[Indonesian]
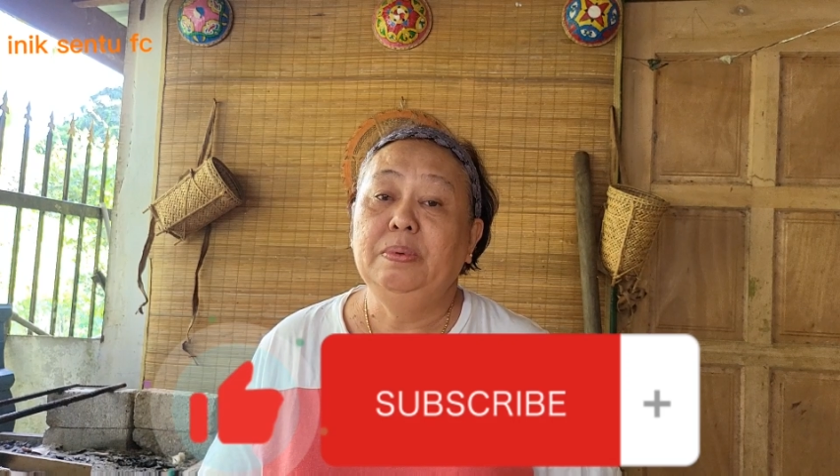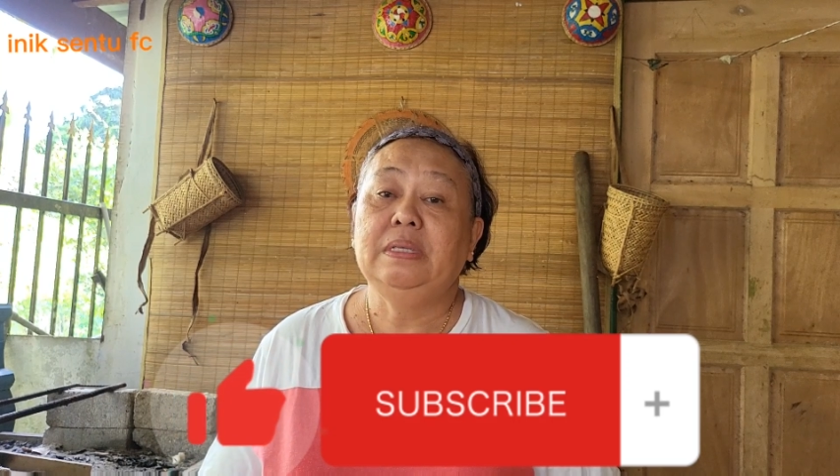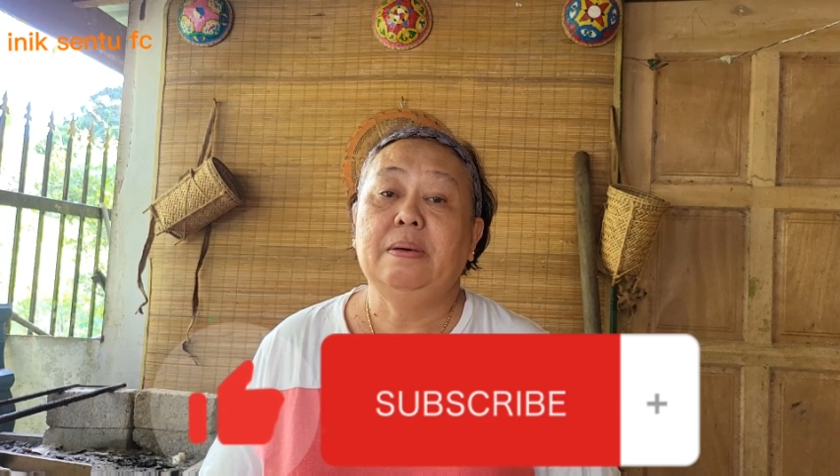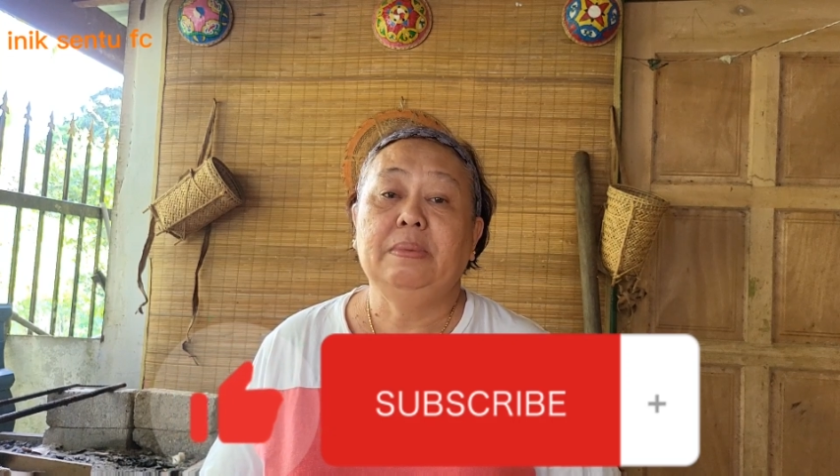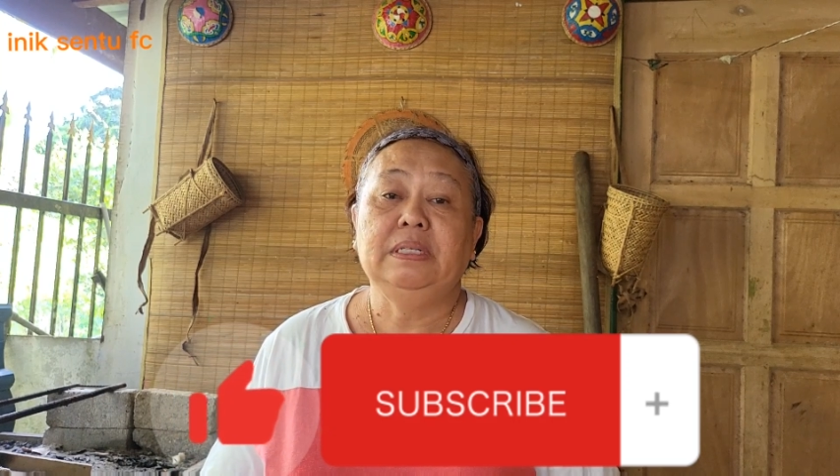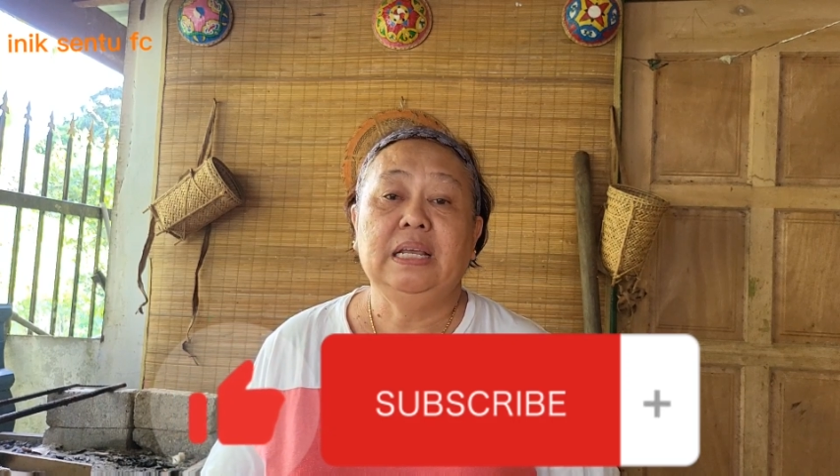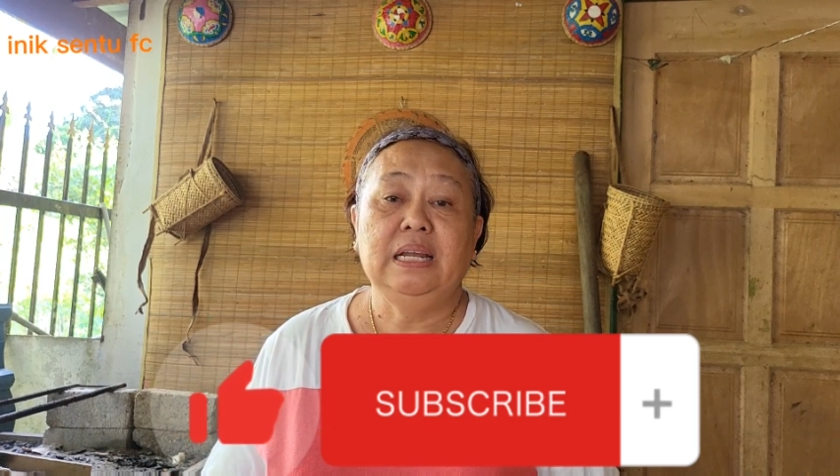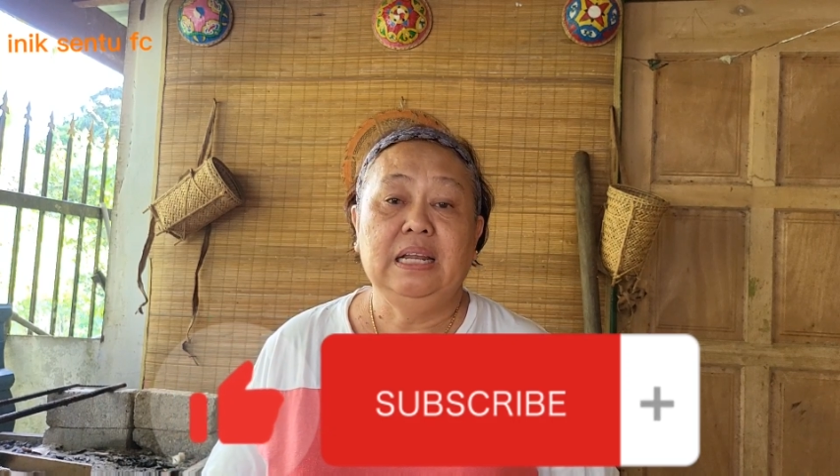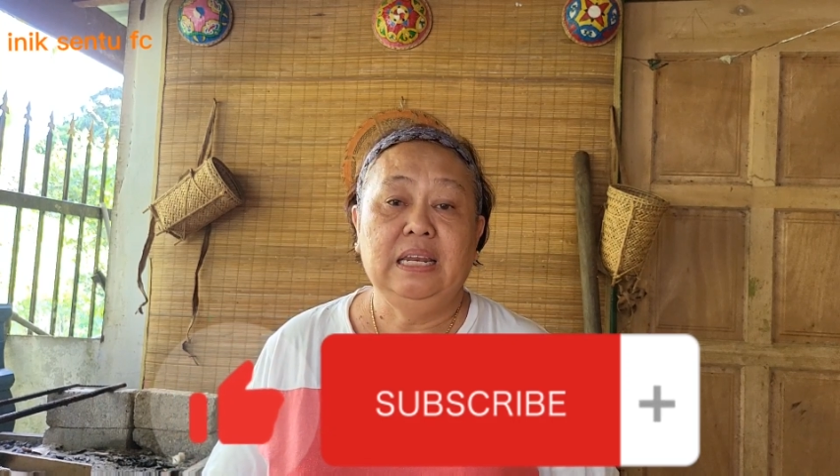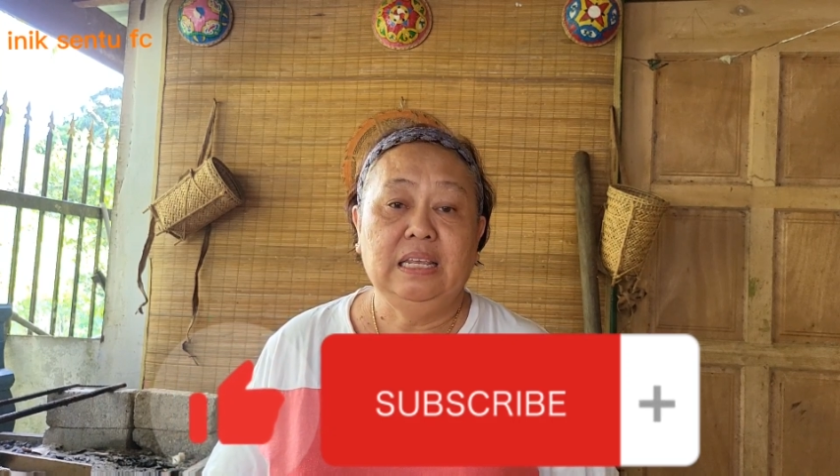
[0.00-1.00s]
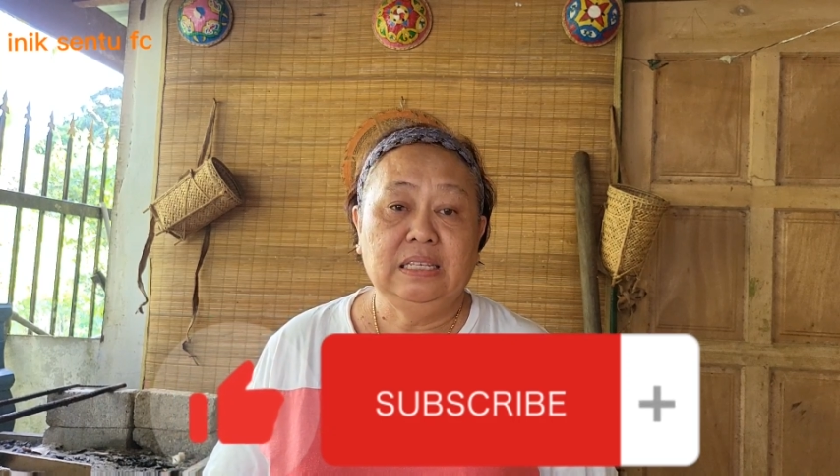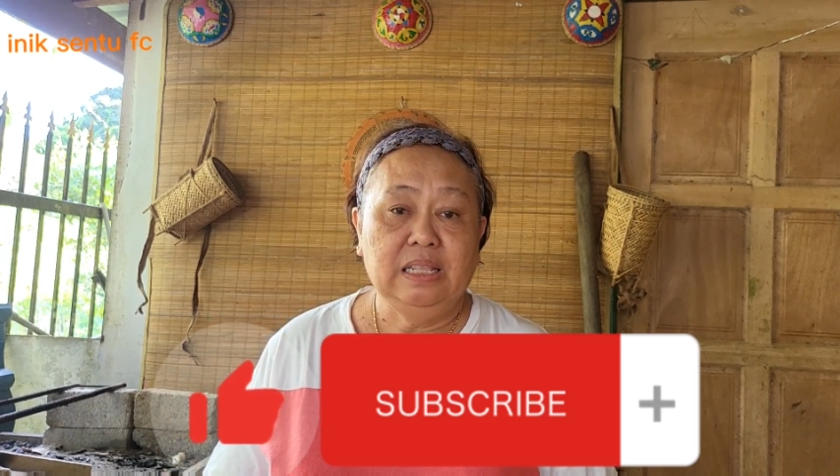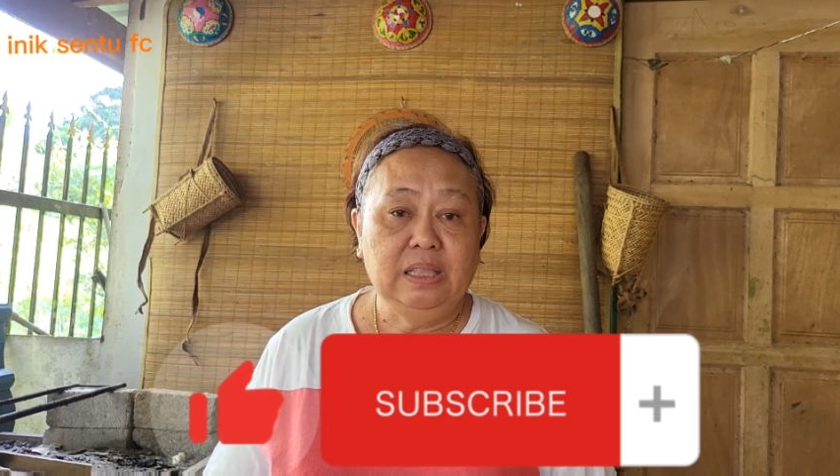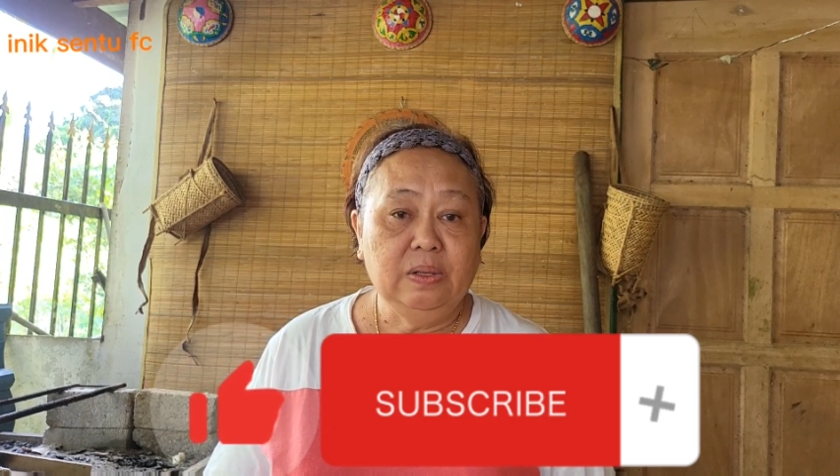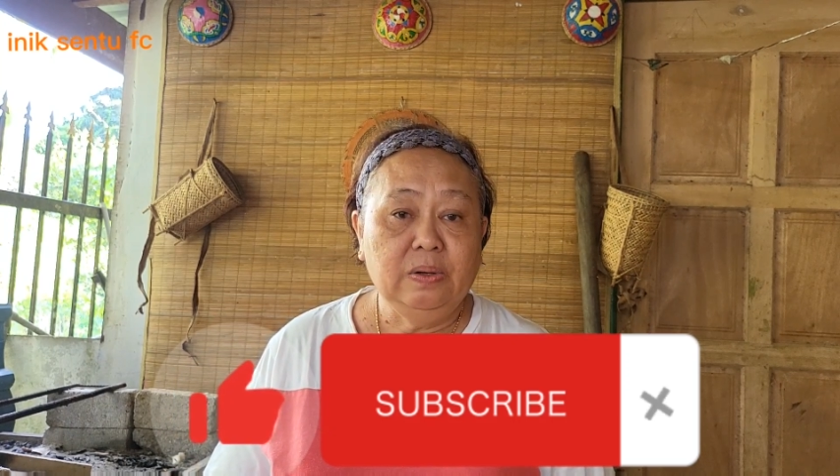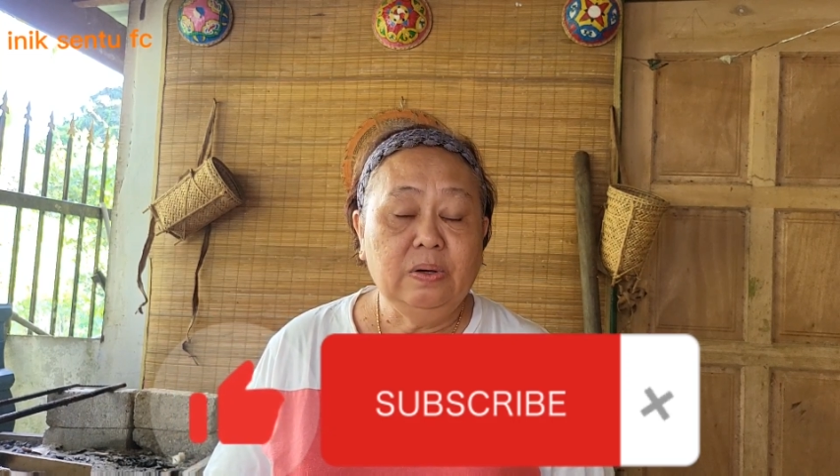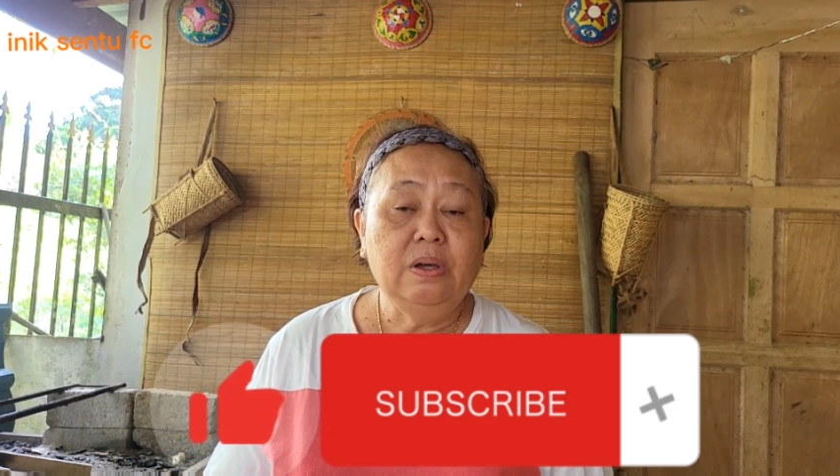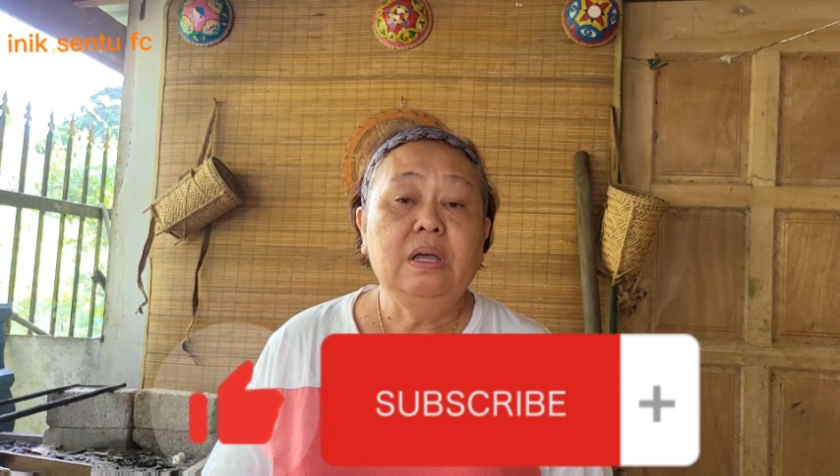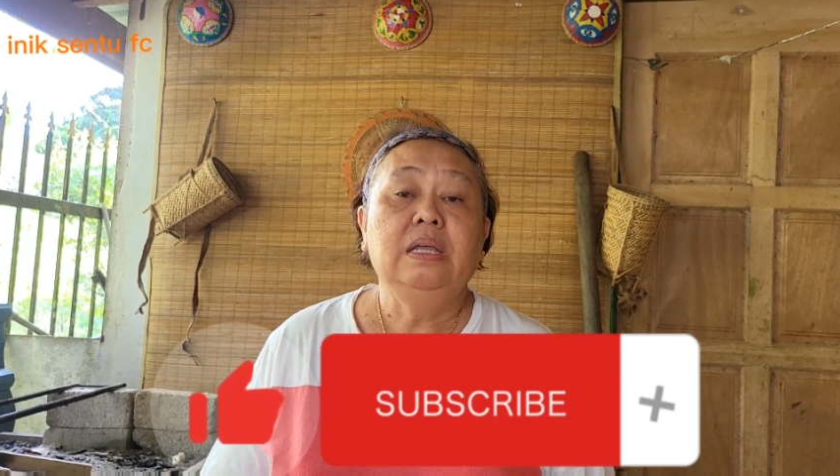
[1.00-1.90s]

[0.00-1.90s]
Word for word: bersama channel ini sentuh